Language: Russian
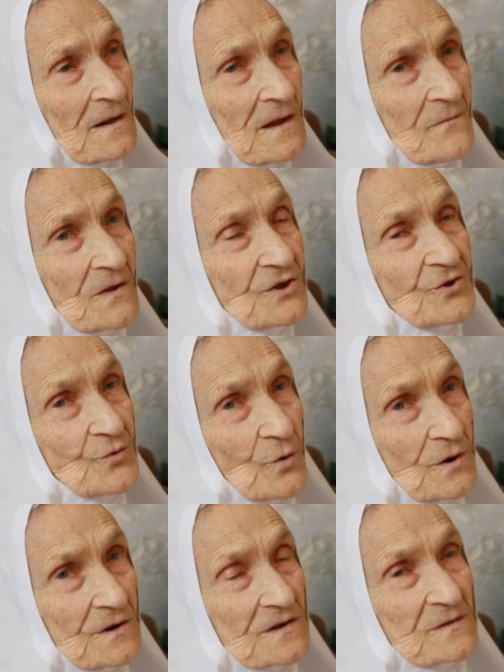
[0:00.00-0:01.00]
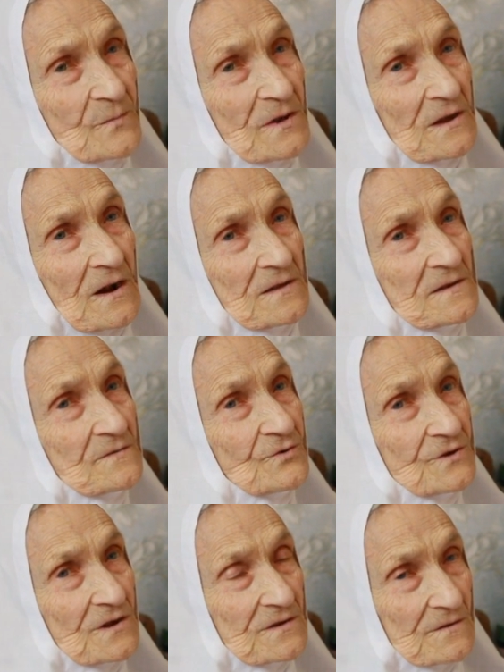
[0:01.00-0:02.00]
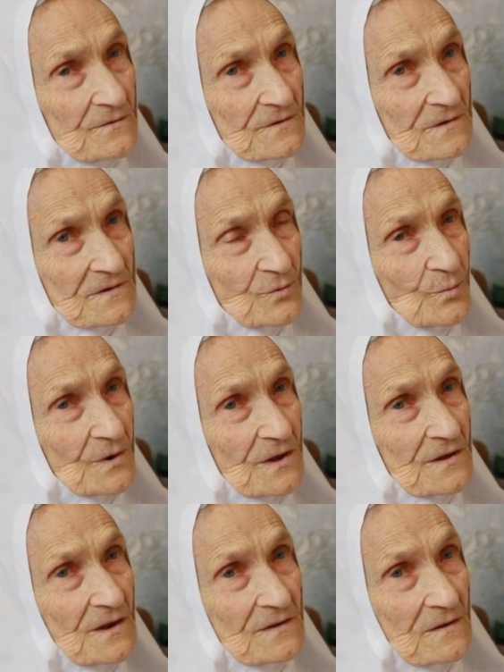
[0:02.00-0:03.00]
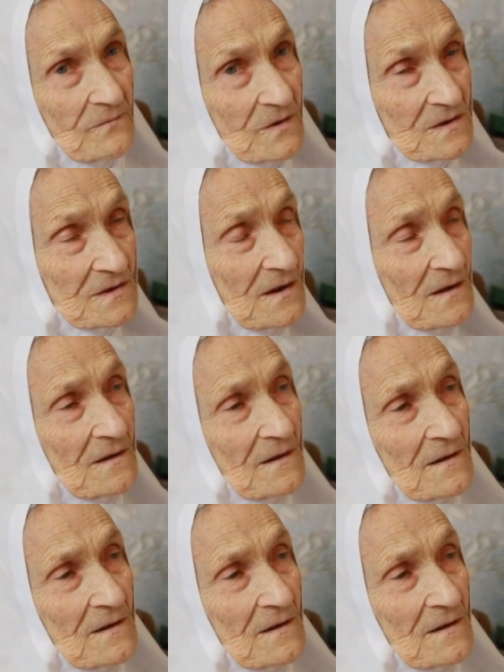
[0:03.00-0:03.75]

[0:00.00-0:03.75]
И в этой школе располагалась вот эта вот собранная дивизия.